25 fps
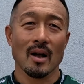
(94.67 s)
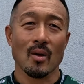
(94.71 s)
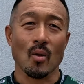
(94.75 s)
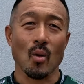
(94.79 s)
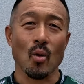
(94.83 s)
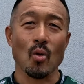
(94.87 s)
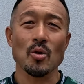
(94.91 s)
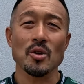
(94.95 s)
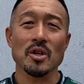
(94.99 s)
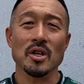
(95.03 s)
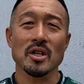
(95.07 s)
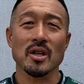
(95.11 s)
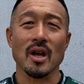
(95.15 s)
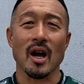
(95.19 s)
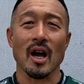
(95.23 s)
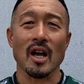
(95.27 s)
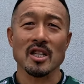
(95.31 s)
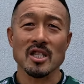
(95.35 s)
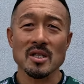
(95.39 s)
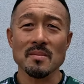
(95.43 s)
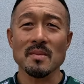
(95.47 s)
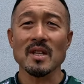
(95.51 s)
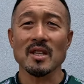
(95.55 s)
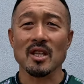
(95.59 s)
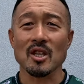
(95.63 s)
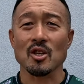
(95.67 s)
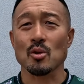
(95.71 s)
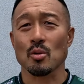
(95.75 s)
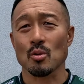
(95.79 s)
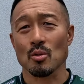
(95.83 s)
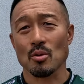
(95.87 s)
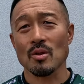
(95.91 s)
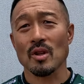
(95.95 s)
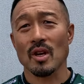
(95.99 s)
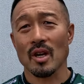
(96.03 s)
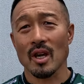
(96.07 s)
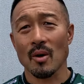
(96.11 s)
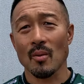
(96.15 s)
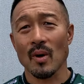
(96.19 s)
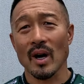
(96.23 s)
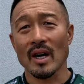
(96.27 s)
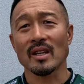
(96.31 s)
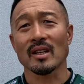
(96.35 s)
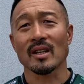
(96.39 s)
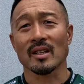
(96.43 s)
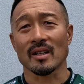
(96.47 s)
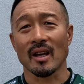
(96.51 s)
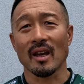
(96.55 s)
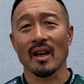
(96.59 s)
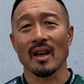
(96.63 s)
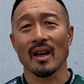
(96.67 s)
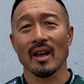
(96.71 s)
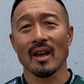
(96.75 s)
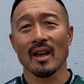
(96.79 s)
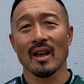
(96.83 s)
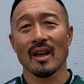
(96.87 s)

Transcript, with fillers: ここに来て初めてちょっとだけ湧いたね。